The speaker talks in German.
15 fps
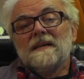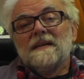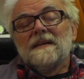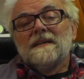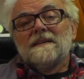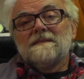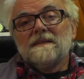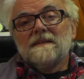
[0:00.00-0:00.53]

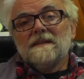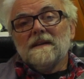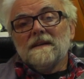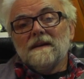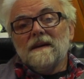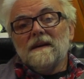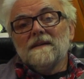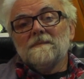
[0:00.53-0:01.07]
Es sind ja
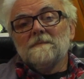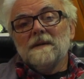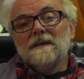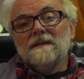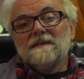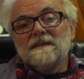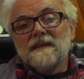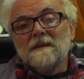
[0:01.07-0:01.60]
gerade
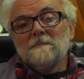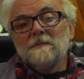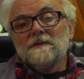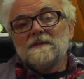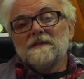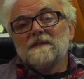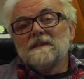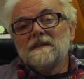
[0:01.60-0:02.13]
mal
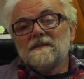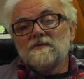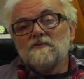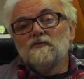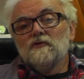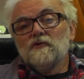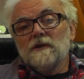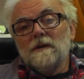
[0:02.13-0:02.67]
10% der
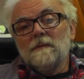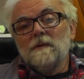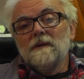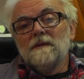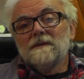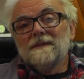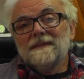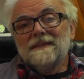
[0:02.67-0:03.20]

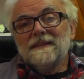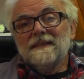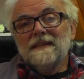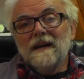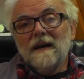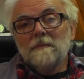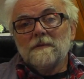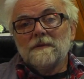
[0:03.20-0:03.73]
Zuschauer,
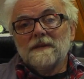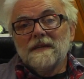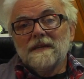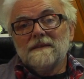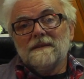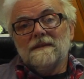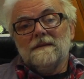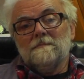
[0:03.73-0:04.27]
die
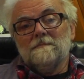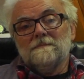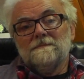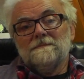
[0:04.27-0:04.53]
abonniert haben.